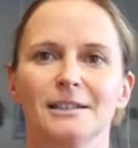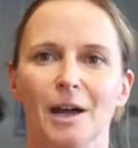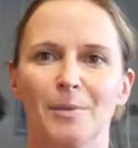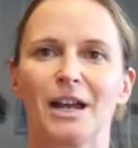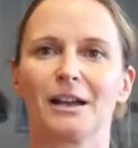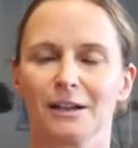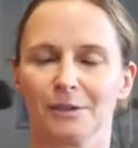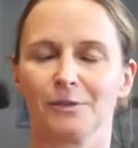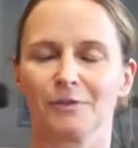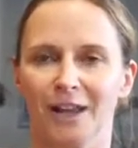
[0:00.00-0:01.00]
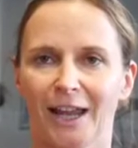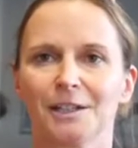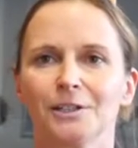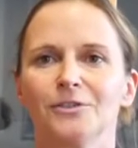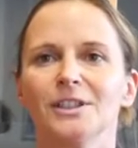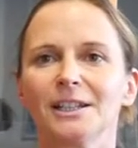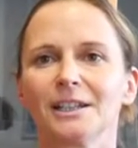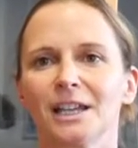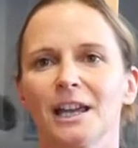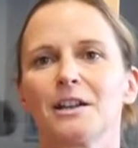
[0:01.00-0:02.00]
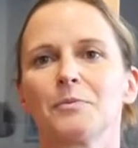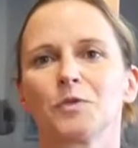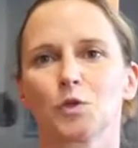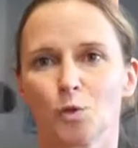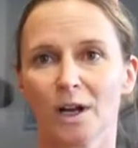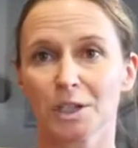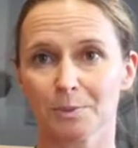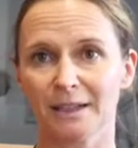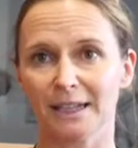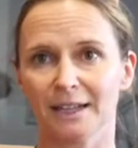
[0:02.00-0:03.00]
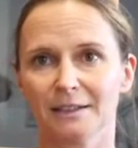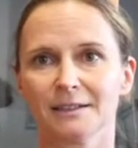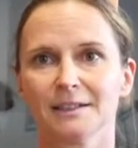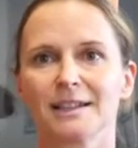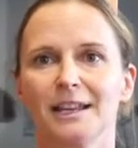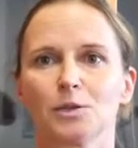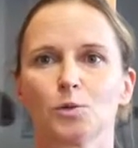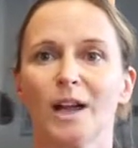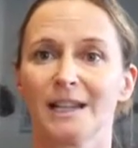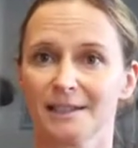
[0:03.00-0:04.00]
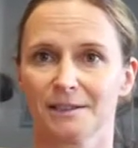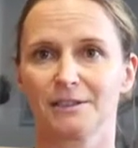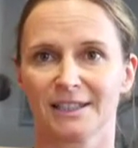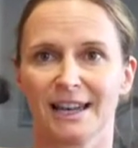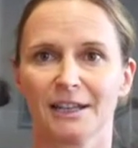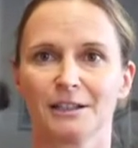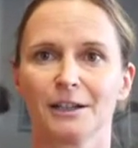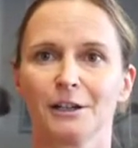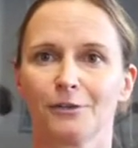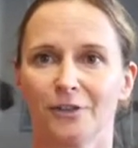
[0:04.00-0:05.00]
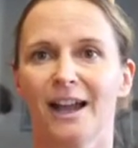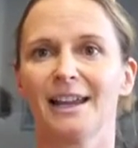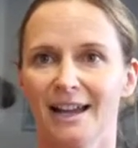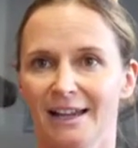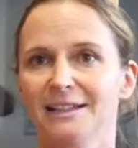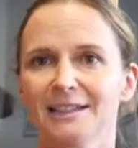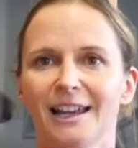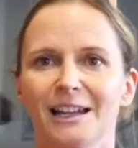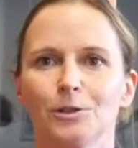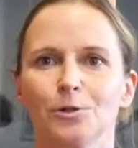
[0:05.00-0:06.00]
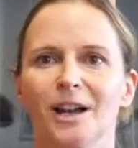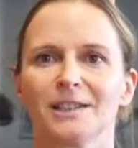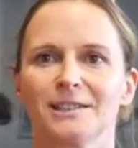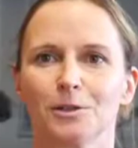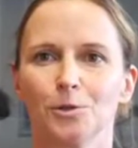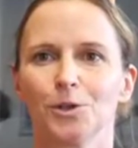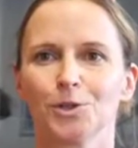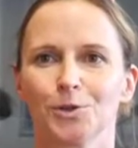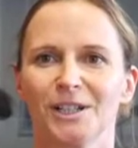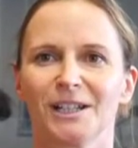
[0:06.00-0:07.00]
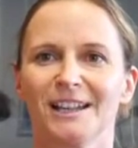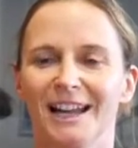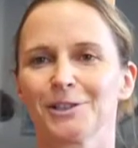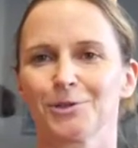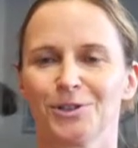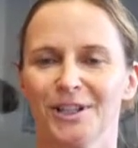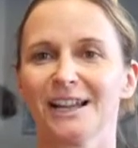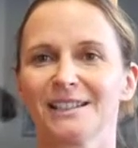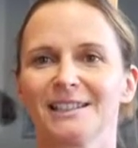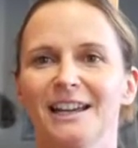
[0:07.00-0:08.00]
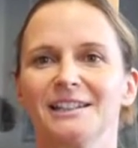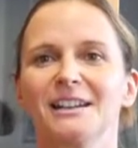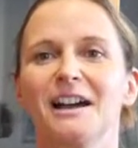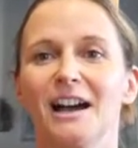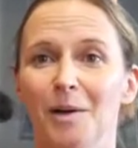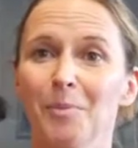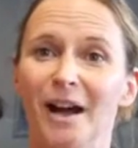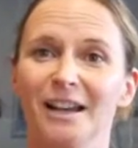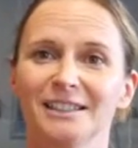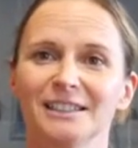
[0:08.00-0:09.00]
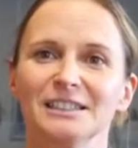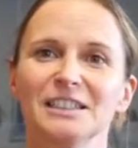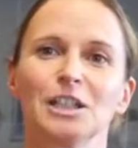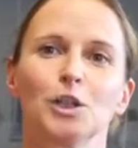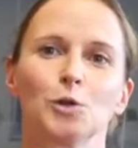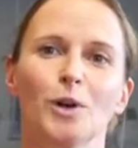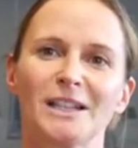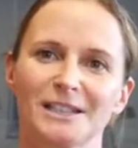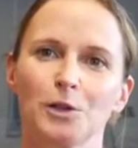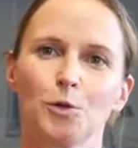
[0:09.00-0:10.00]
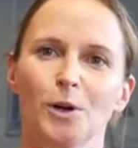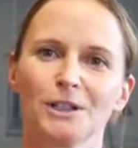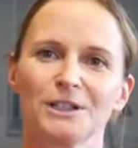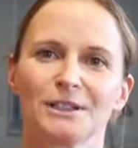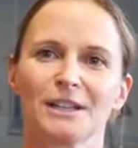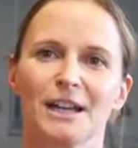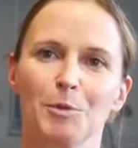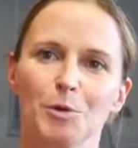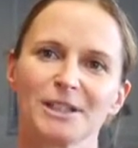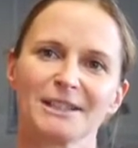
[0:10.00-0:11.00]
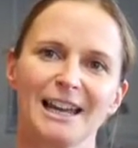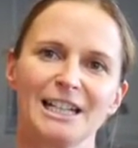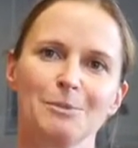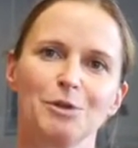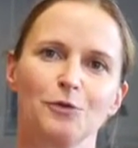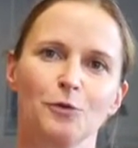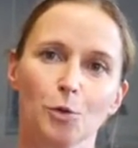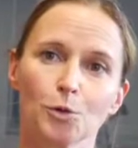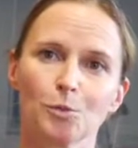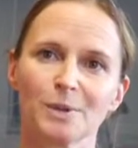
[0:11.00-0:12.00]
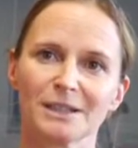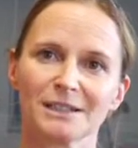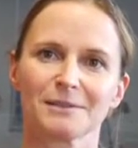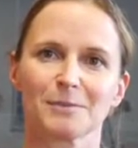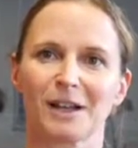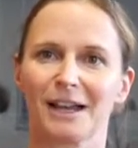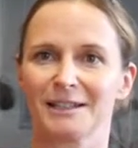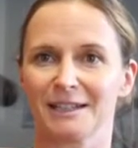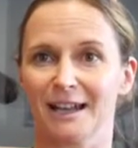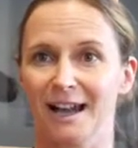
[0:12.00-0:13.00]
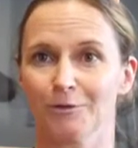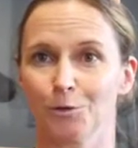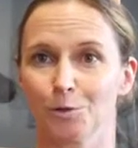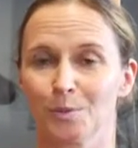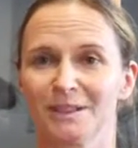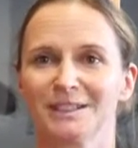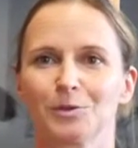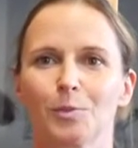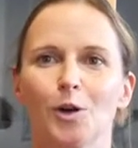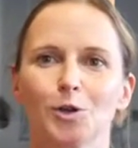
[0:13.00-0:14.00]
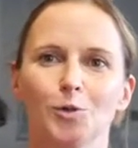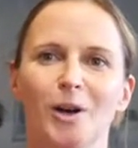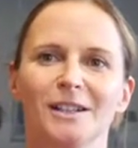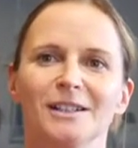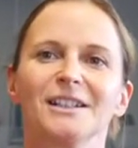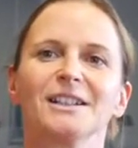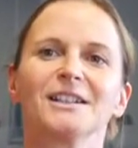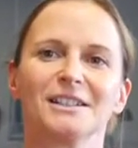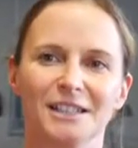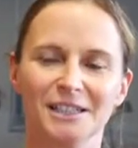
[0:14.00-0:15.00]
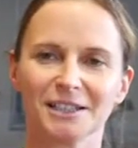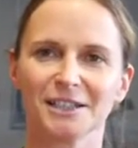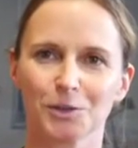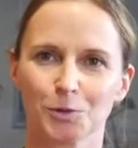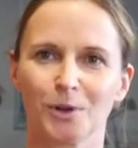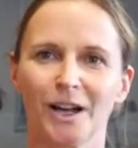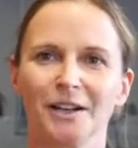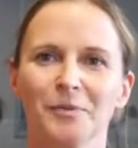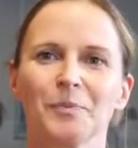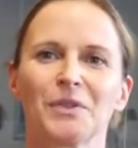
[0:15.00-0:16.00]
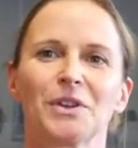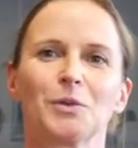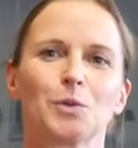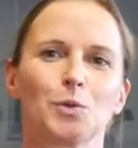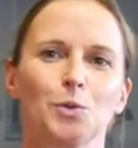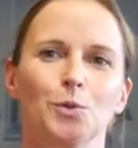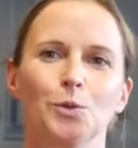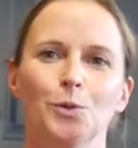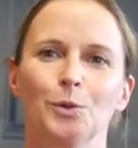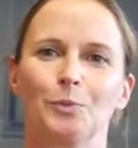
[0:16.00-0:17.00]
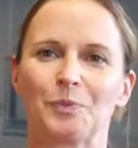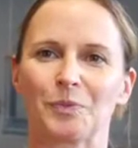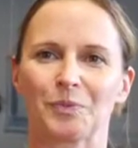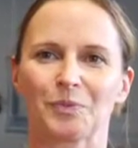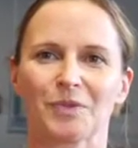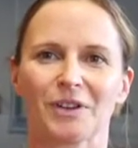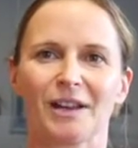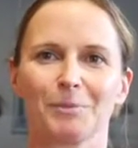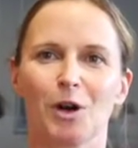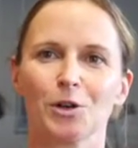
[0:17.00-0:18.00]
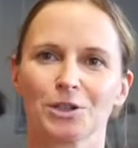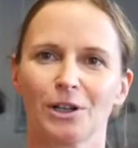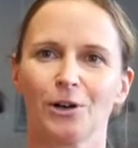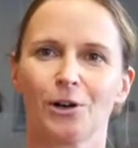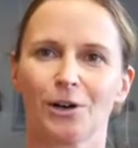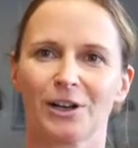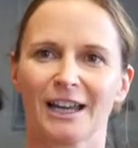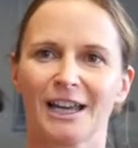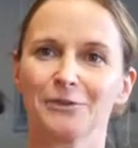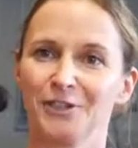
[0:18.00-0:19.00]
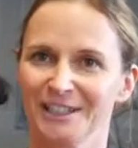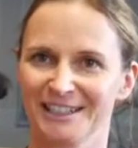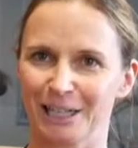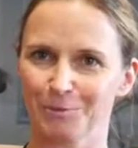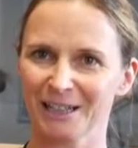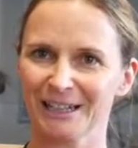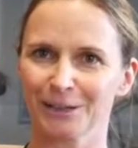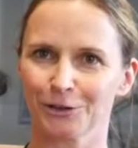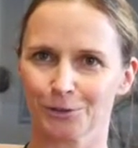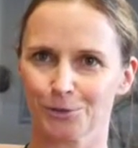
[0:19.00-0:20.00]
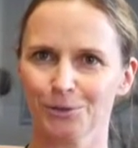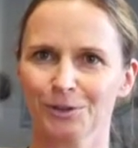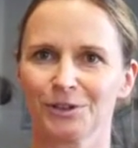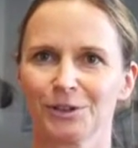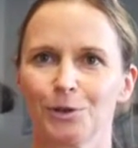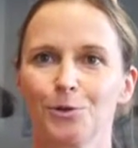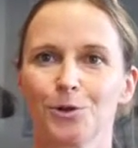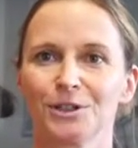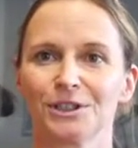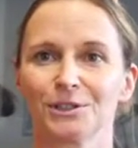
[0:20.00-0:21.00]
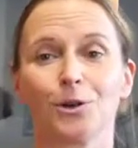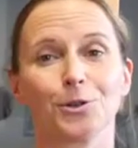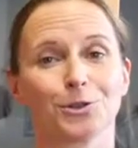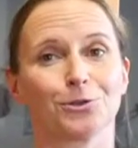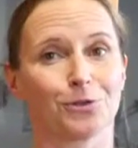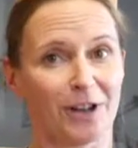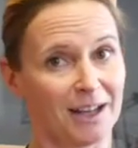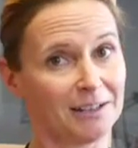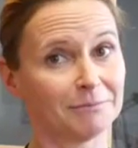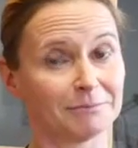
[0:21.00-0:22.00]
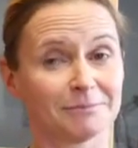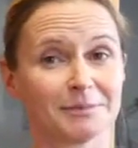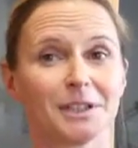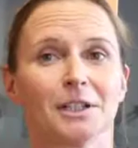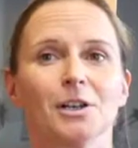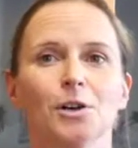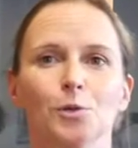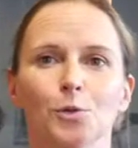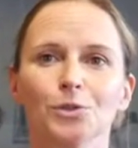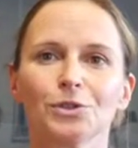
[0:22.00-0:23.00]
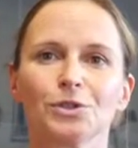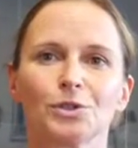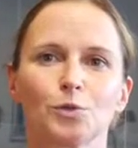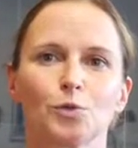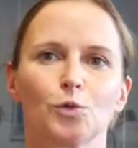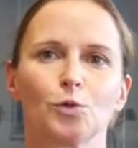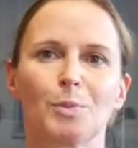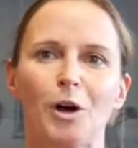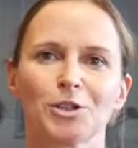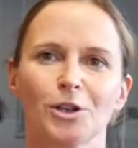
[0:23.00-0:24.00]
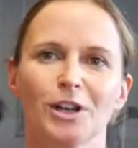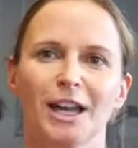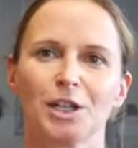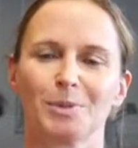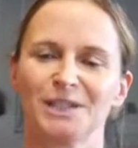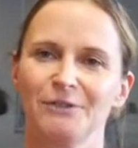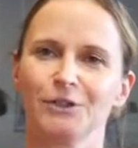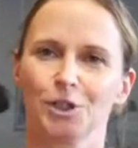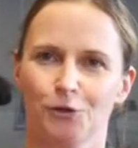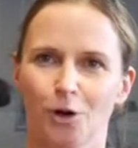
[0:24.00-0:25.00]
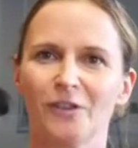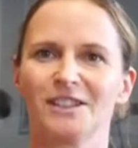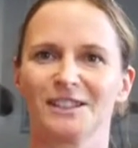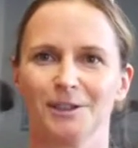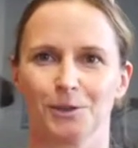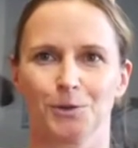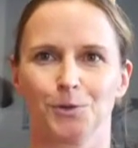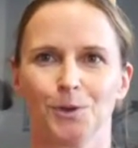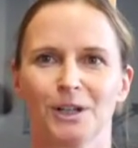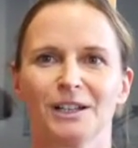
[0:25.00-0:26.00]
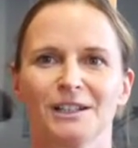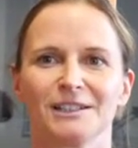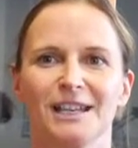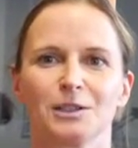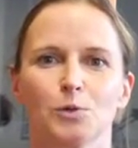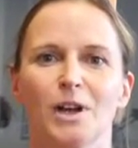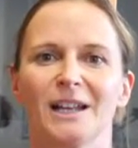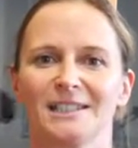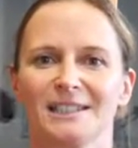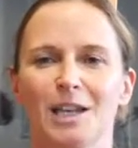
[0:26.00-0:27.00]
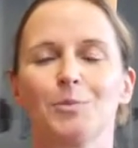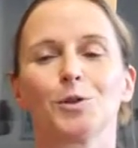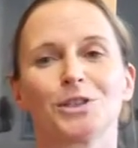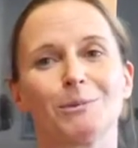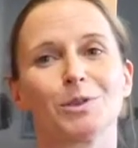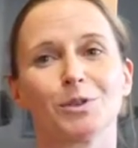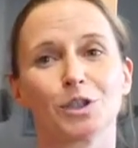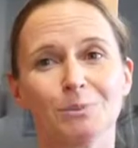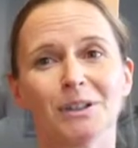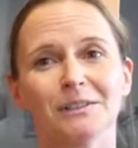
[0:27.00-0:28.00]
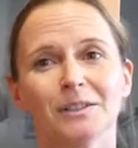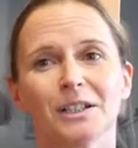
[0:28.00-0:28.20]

haben relativ niedrige Zugangsbarrieren, das heißt, du kannst dir die Zeit frei einteilen, du kannst den Kurs zu jeder Tages- und Nachtzeit abhalten, du kannst den Kurs, am Kurs teilnehmen, wo du bist ganz egal, wo du bist, brauchst nur einen Internetzugang. Du brauchst auch keine finanziellen Mittel dazu. Der Kurs ist kostenfrei und du brauchst auch kein spezifisches Vorwissen dazu. Das heißt, du kannst das Tempo selbst bestimmen,